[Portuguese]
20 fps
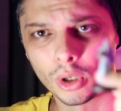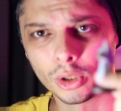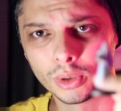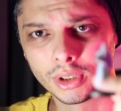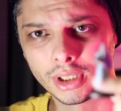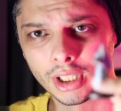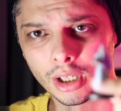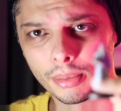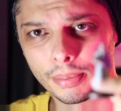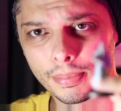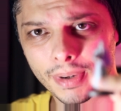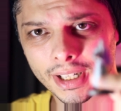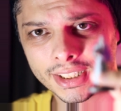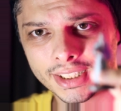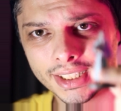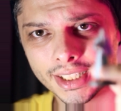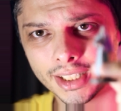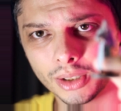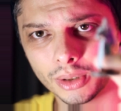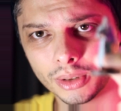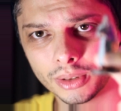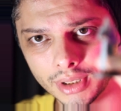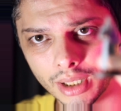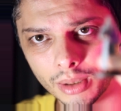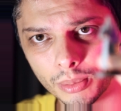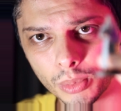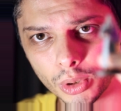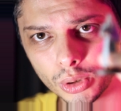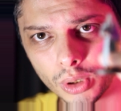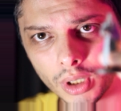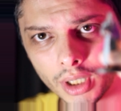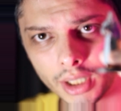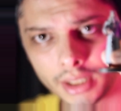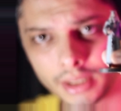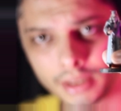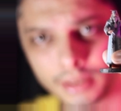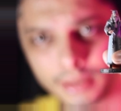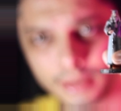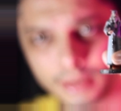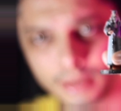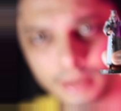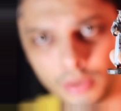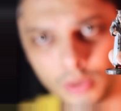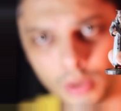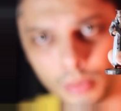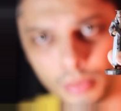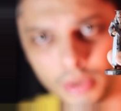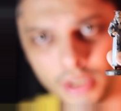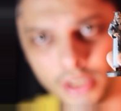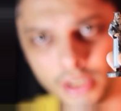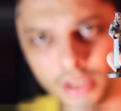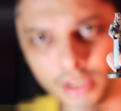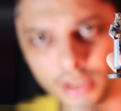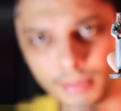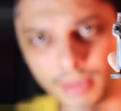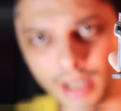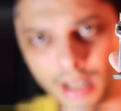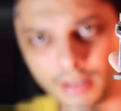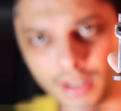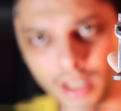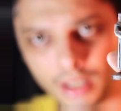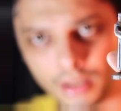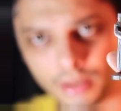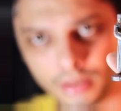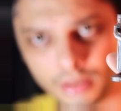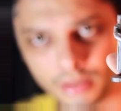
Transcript: Olha o trampo, parceiro. Dumbledore Pô, ficou bonitinho demais, velho.